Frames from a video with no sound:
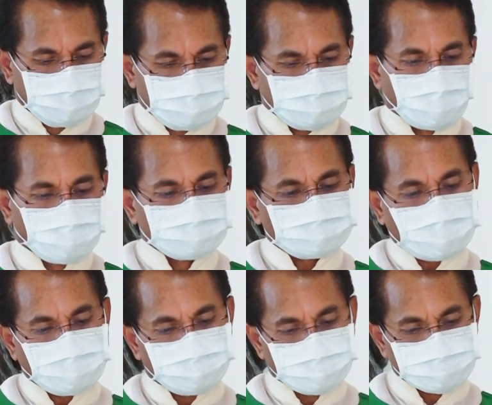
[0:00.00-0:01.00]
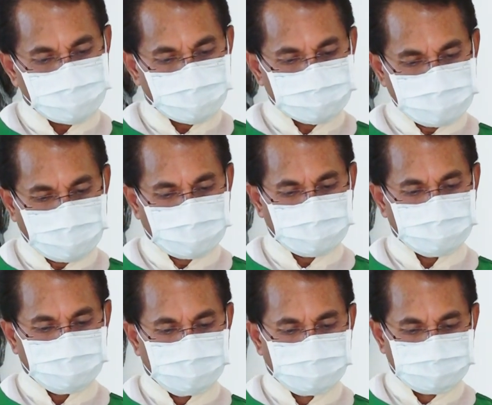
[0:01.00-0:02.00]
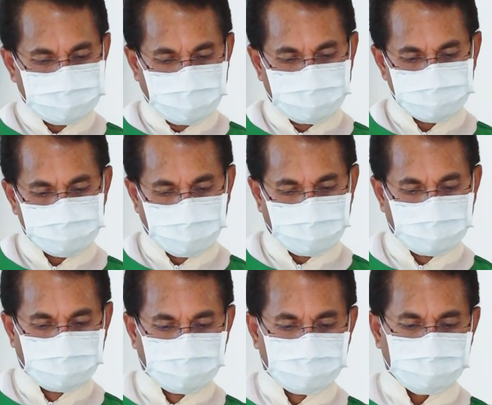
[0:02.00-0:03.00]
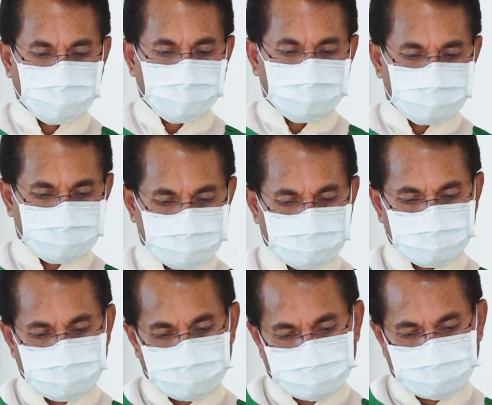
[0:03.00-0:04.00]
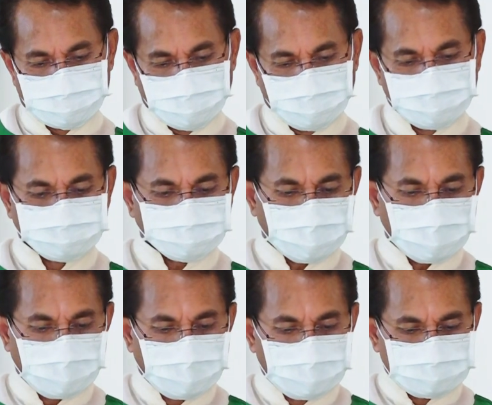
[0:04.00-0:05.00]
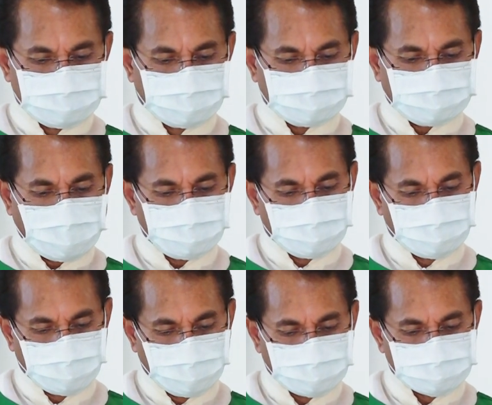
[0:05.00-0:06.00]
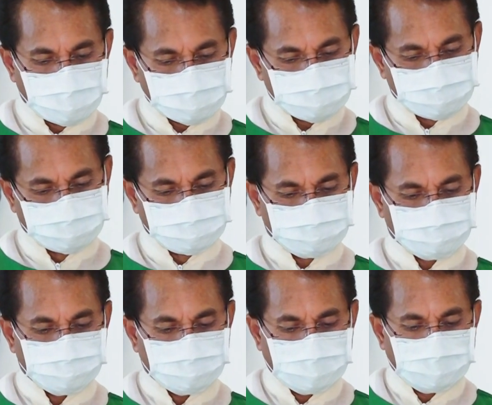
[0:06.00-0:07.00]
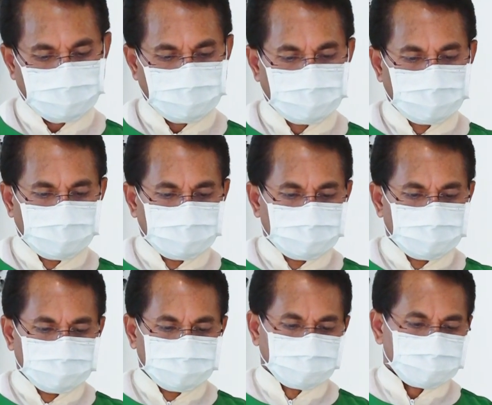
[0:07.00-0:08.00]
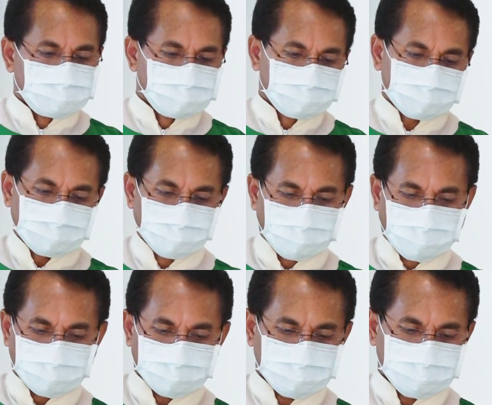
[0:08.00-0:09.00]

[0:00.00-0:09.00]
从他们中间拣选了十二个人，称他们为宗徒。就是西满，